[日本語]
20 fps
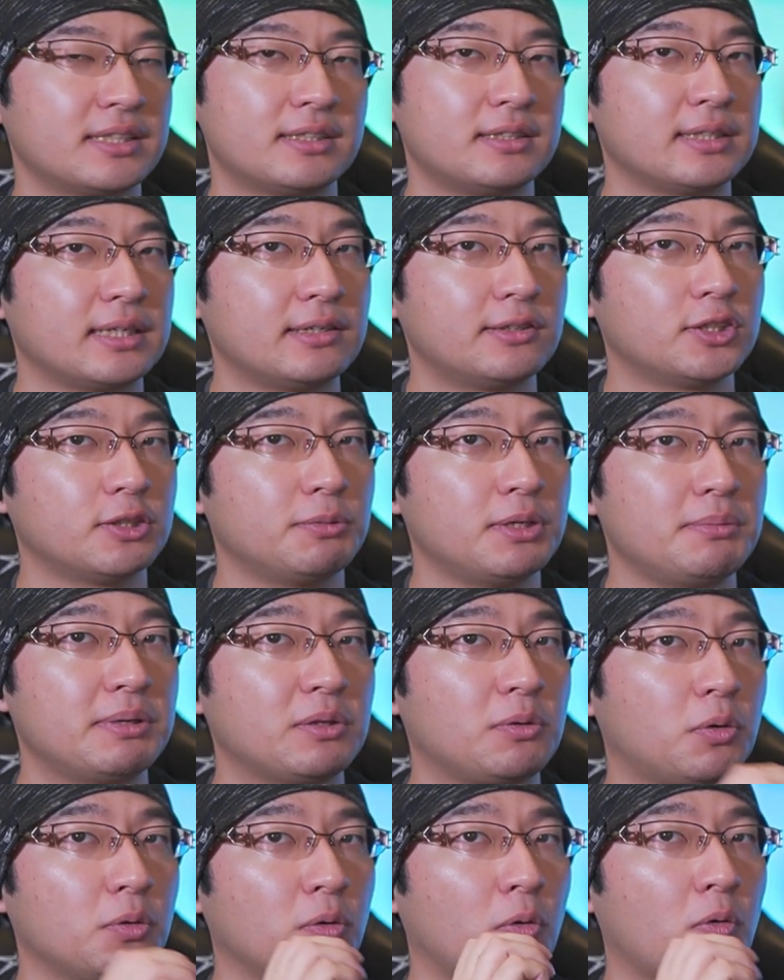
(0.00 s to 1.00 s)
少なくとも
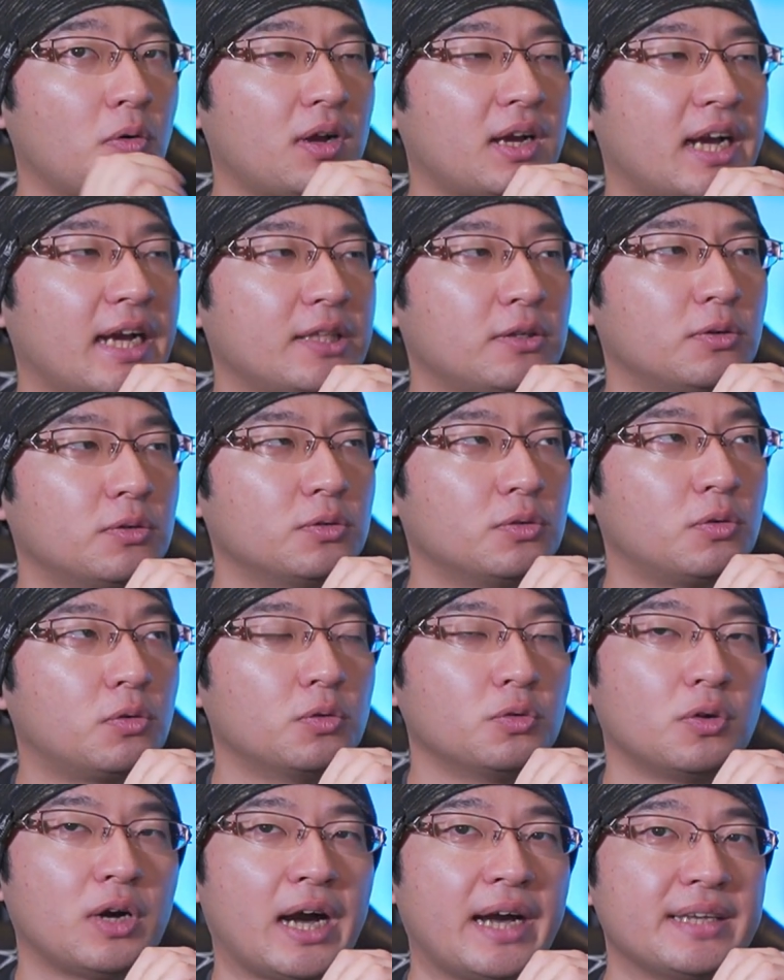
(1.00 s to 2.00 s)
今のこの北海道の
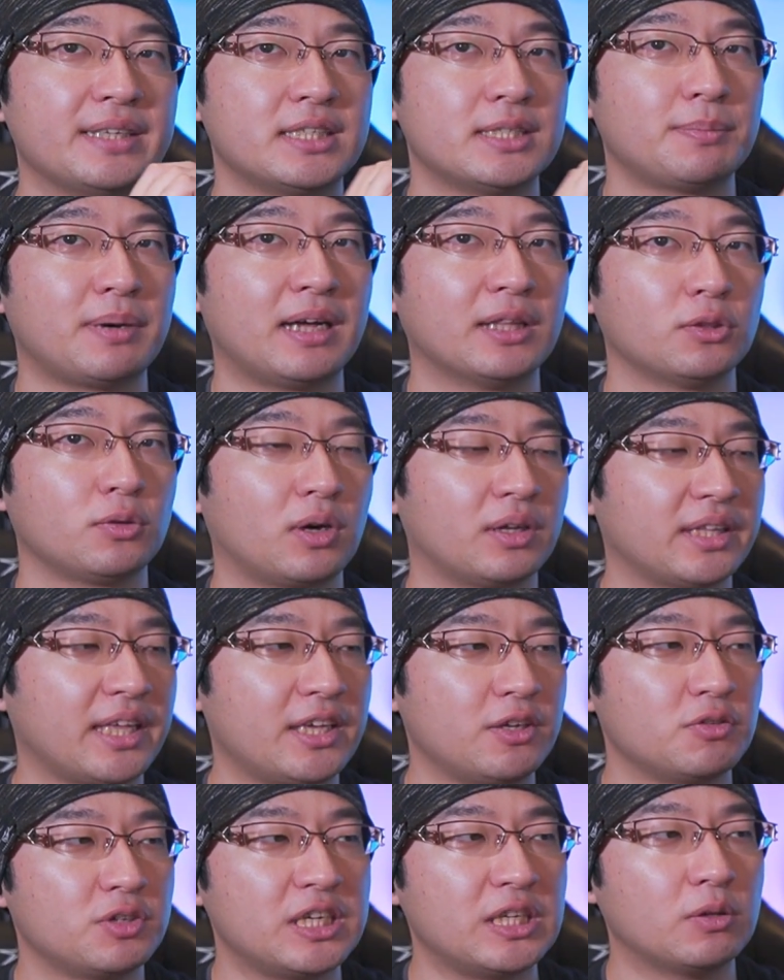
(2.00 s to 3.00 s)
このアイスバーンとか
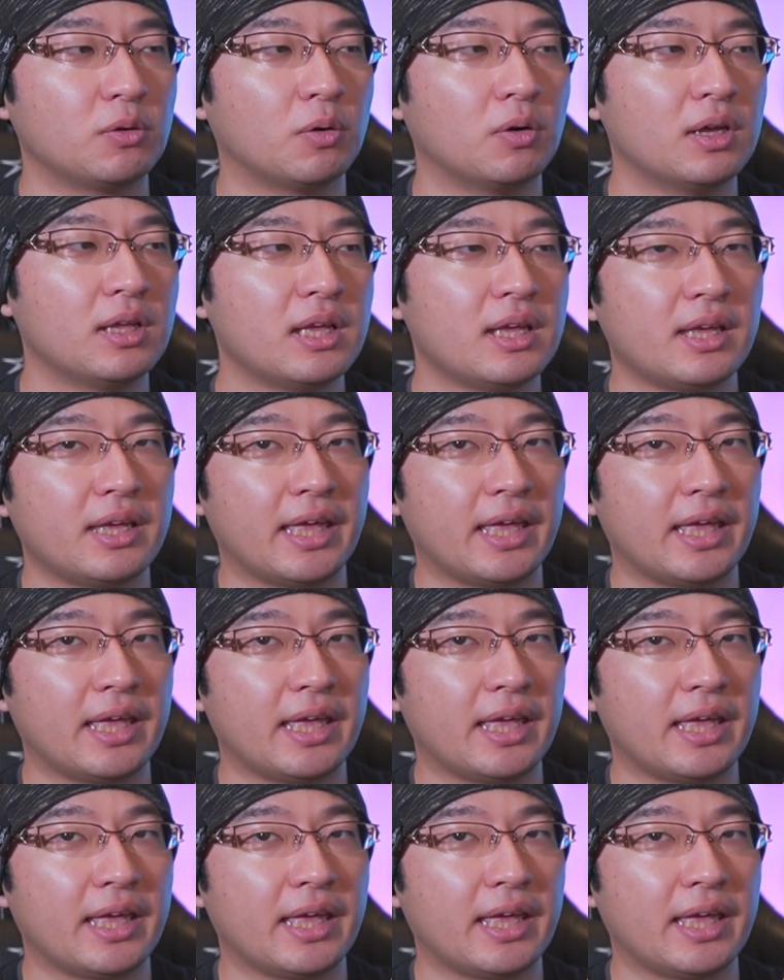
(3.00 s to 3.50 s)
ね、雪の、